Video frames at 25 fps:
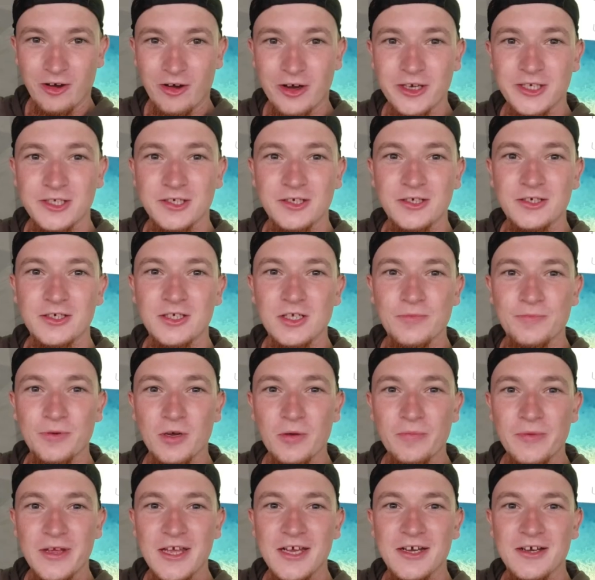Leute, die
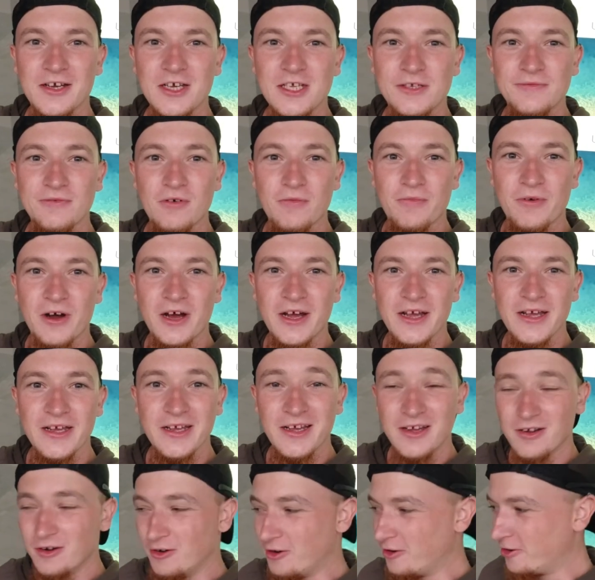Premiere ist
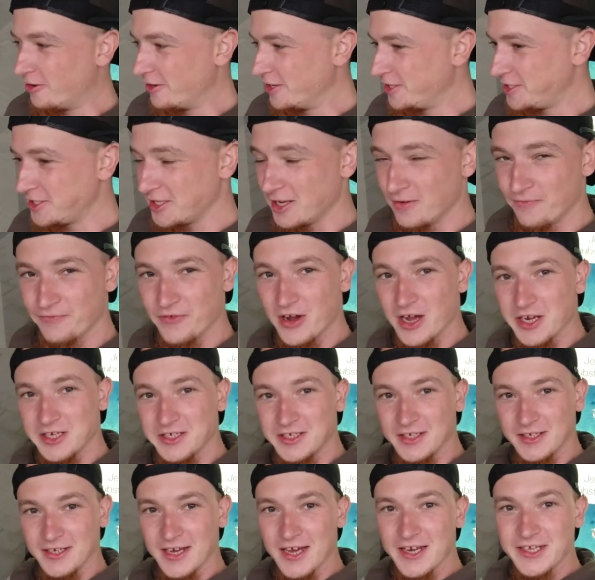vorbei und äh, war
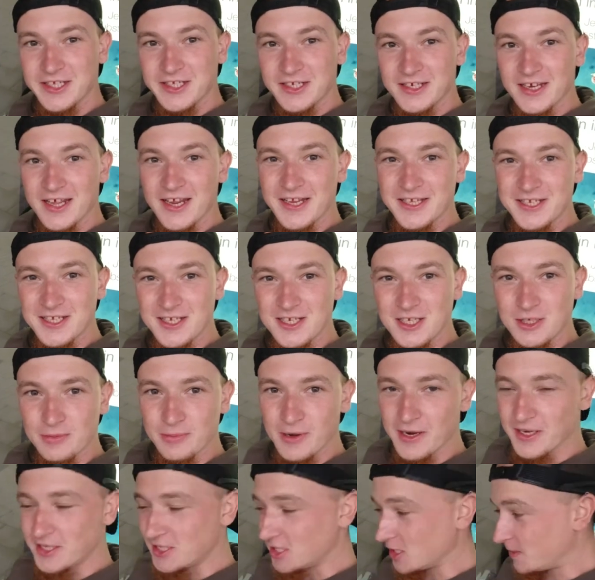ich die ganzen letzten
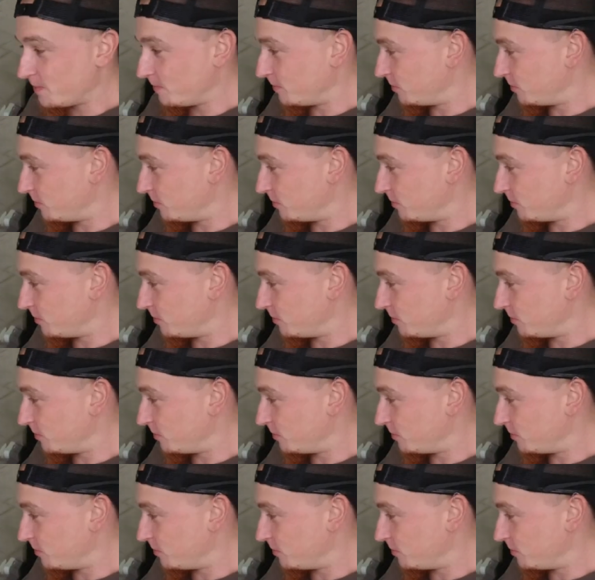20